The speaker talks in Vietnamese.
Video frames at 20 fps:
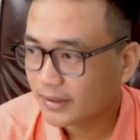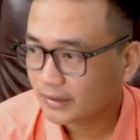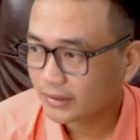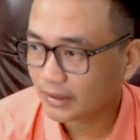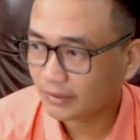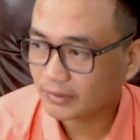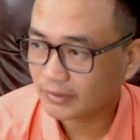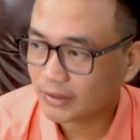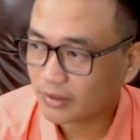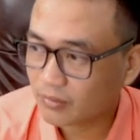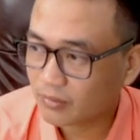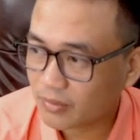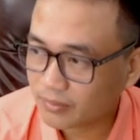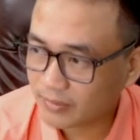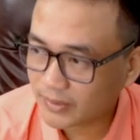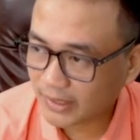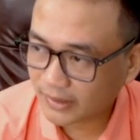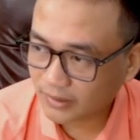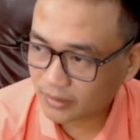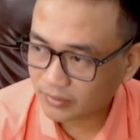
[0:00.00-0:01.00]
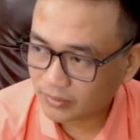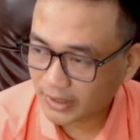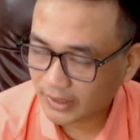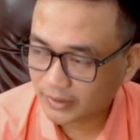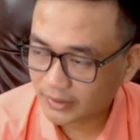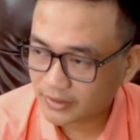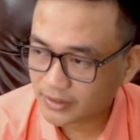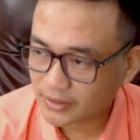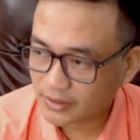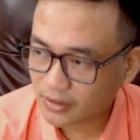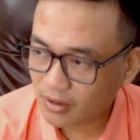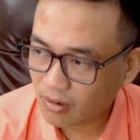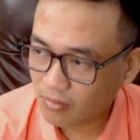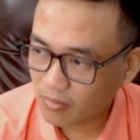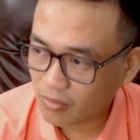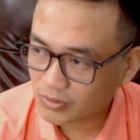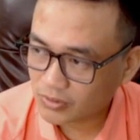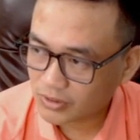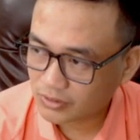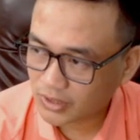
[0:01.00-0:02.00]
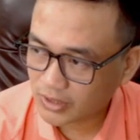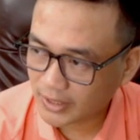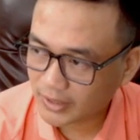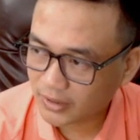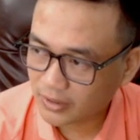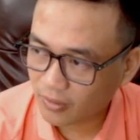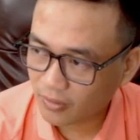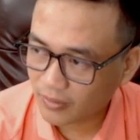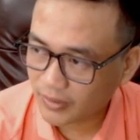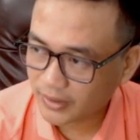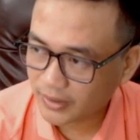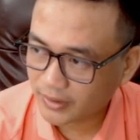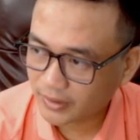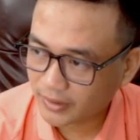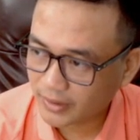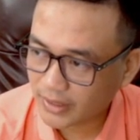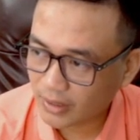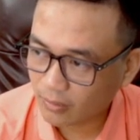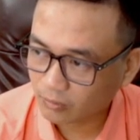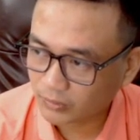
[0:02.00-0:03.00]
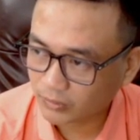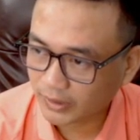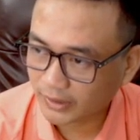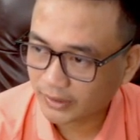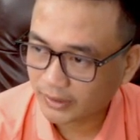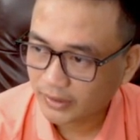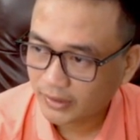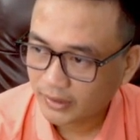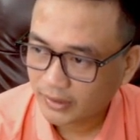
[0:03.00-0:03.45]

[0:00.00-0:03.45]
tại vì trong bức uptrend nó vậy nó sẽ có một sự thay đổi giữa cái dòng tiền